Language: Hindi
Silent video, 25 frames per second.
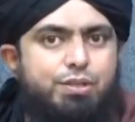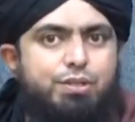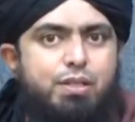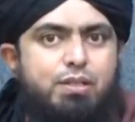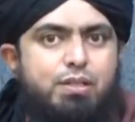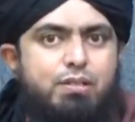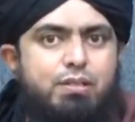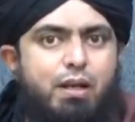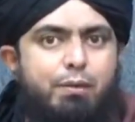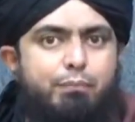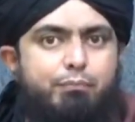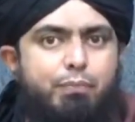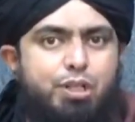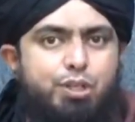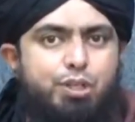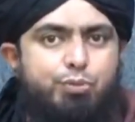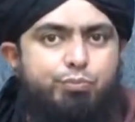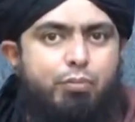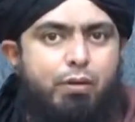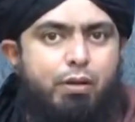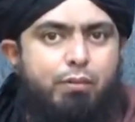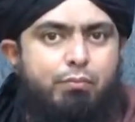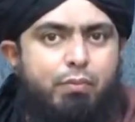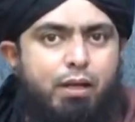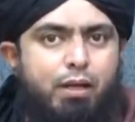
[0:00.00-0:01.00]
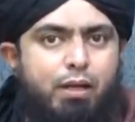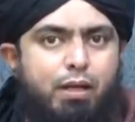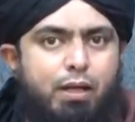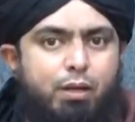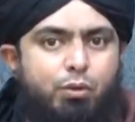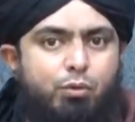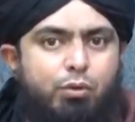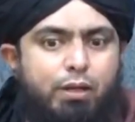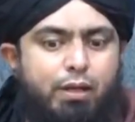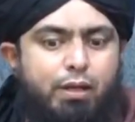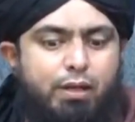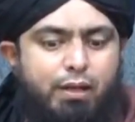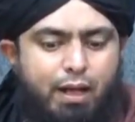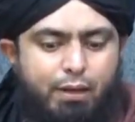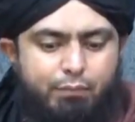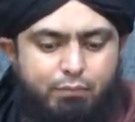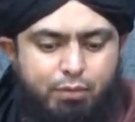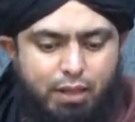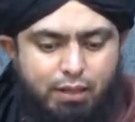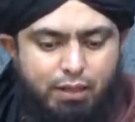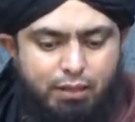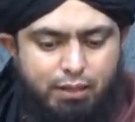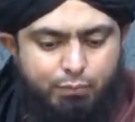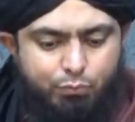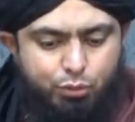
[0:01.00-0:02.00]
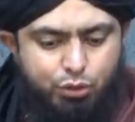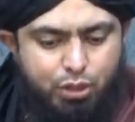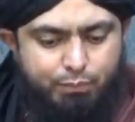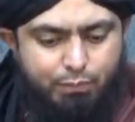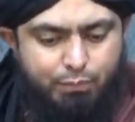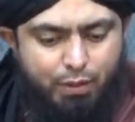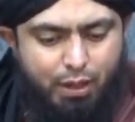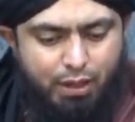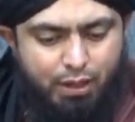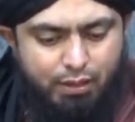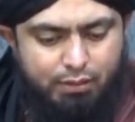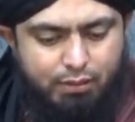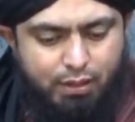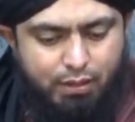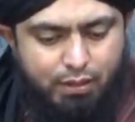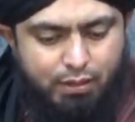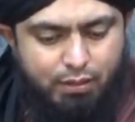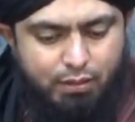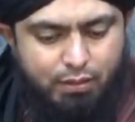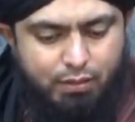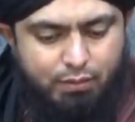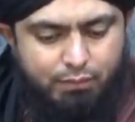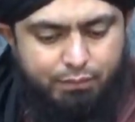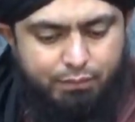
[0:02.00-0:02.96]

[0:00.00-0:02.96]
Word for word: जिस तरह बचपन में इन्होंने रहम करके मुझे पाला था